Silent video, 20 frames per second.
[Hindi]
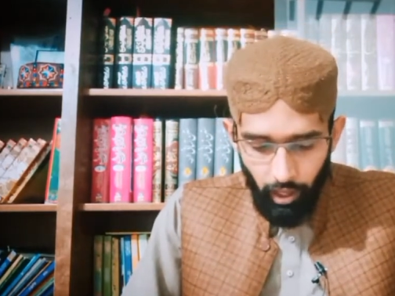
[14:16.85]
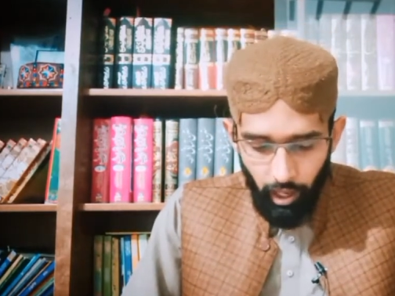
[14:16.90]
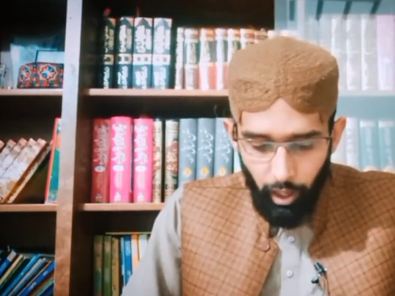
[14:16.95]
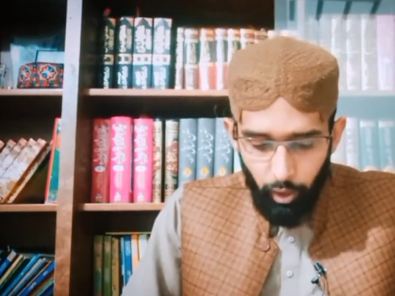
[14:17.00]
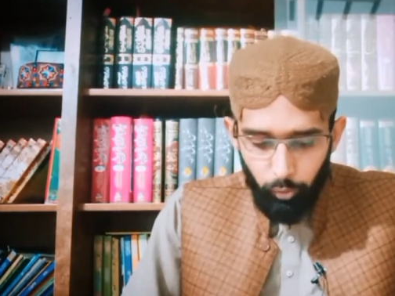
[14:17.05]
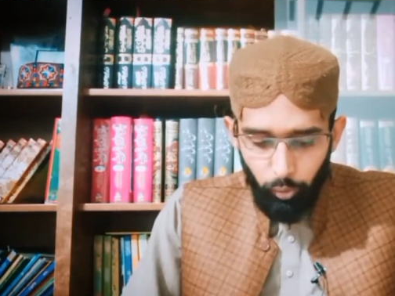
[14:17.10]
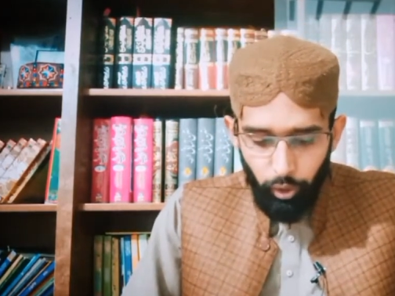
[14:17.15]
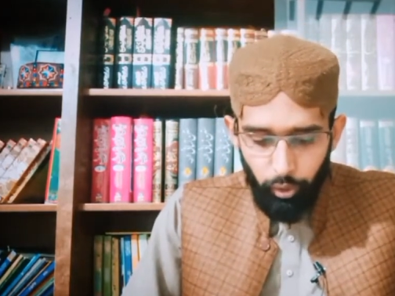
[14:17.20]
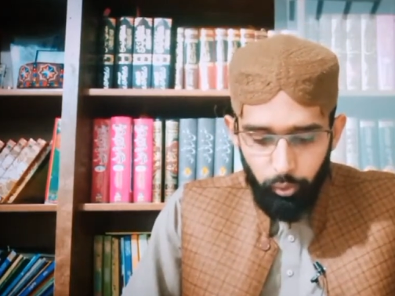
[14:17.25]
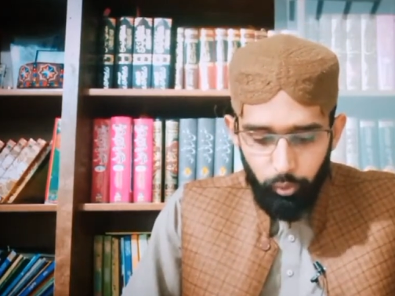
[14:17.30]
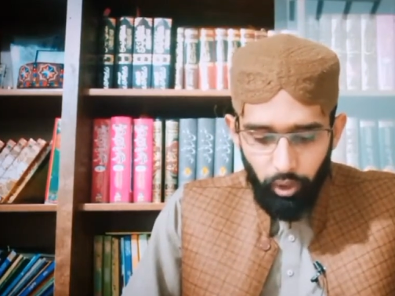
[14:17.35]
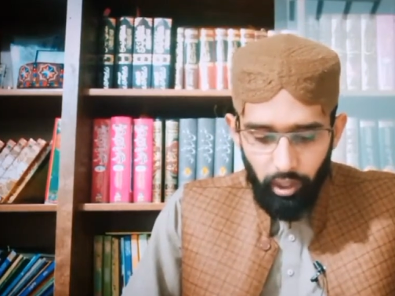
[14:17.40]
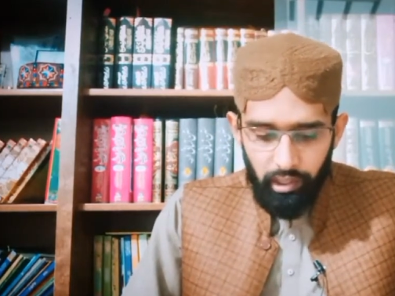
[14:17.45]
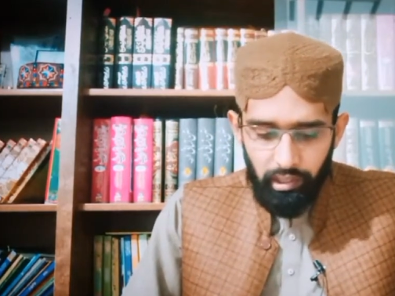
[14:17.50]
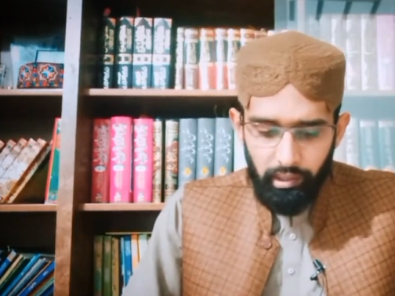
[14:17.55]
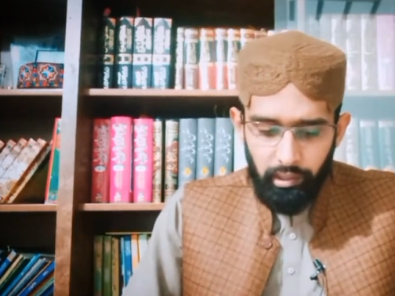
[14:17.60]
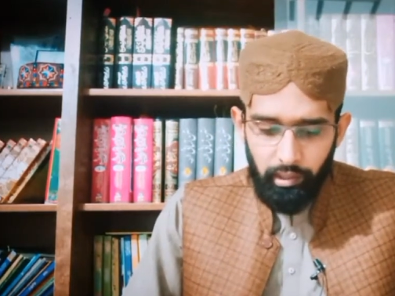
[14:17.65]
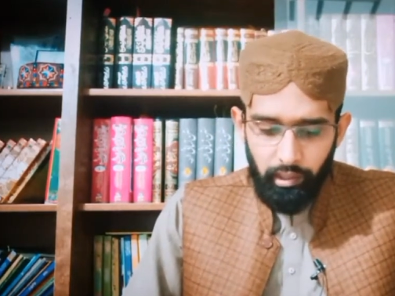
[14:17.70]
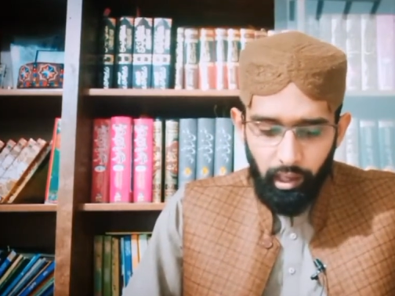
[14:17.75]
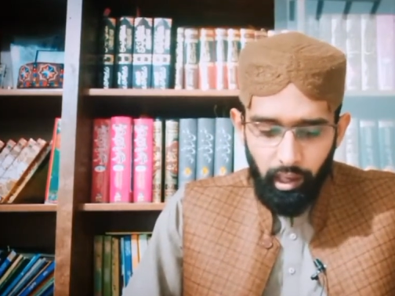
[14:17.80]
अहवन
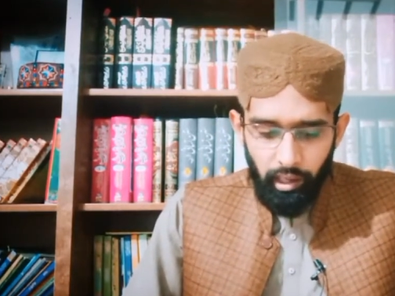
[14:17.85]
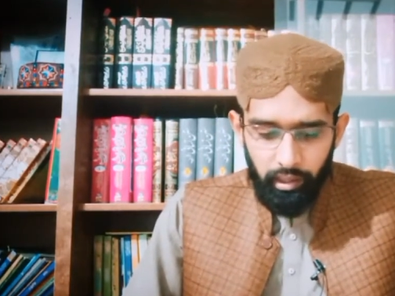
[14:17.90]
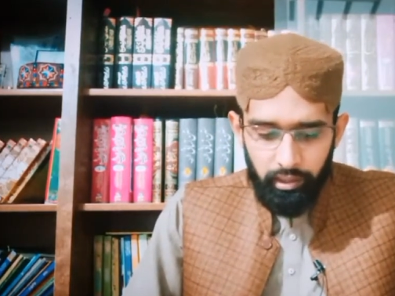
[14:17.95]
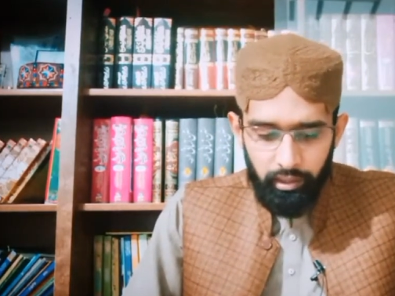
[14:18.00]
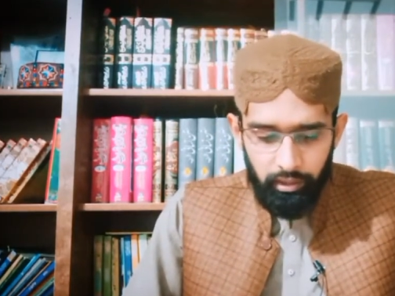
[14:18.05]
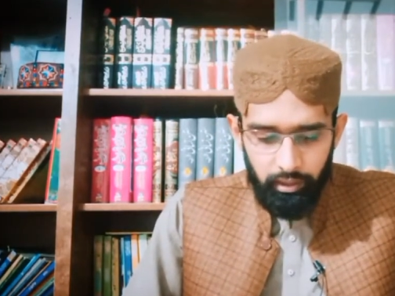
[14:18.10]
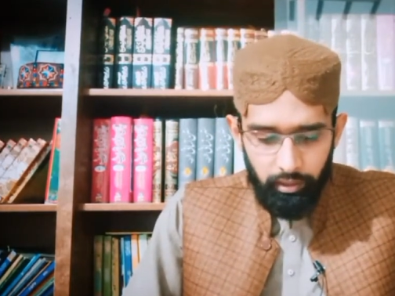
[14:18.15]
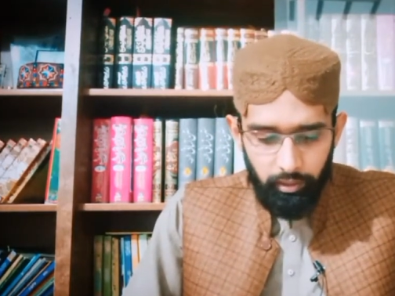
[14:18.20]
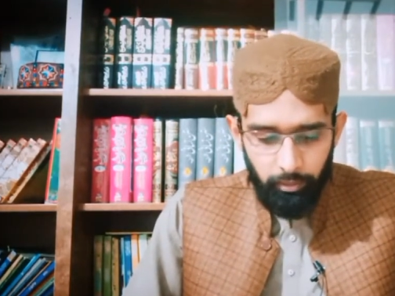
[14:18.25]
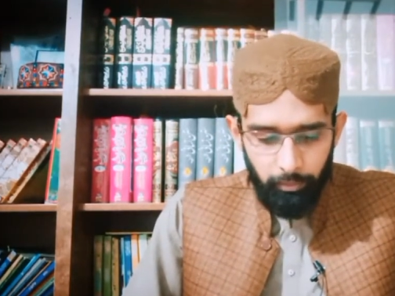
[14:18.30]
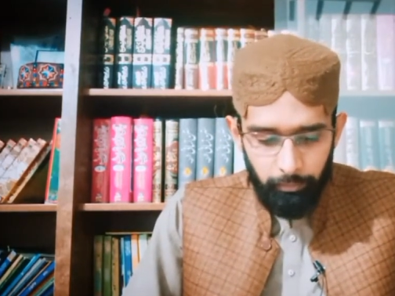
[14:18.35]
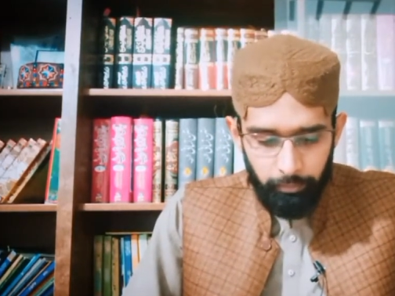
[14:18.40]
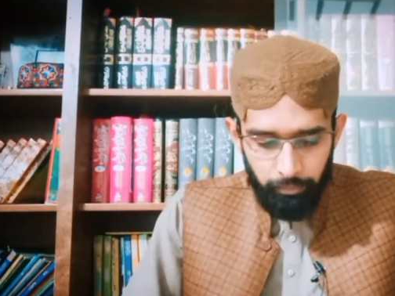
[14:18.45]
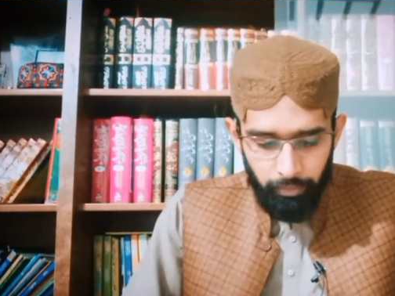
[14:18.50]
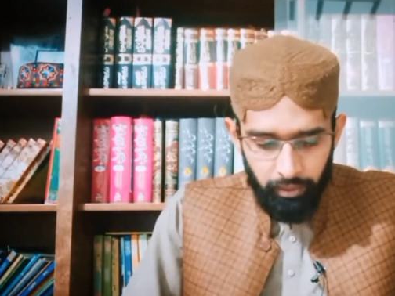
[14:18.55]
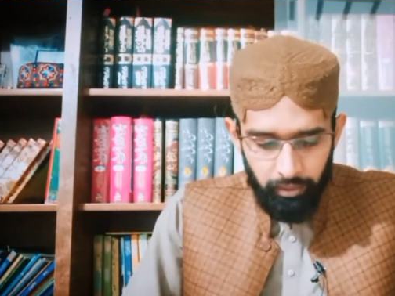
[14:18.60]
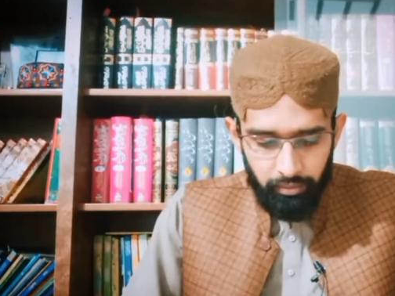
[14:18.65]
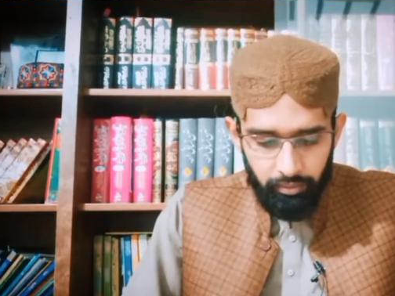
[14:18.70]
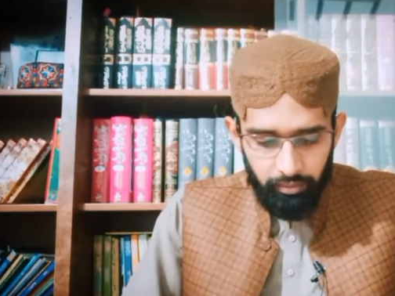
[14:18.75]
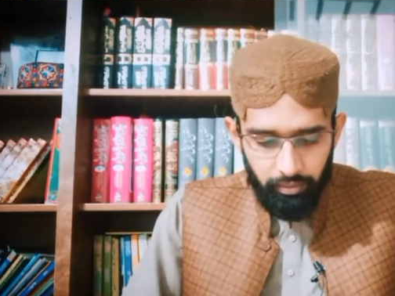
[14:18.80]
अल्लाही
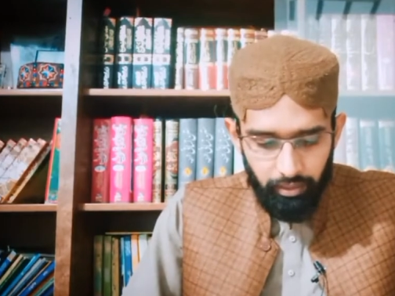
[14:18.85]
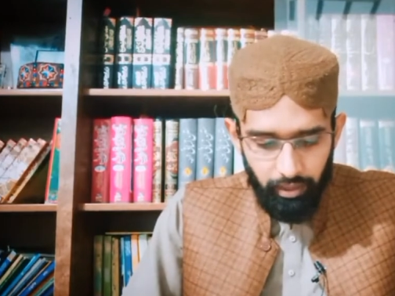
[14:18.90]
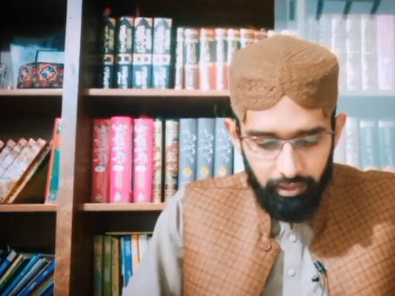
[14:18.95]
मिन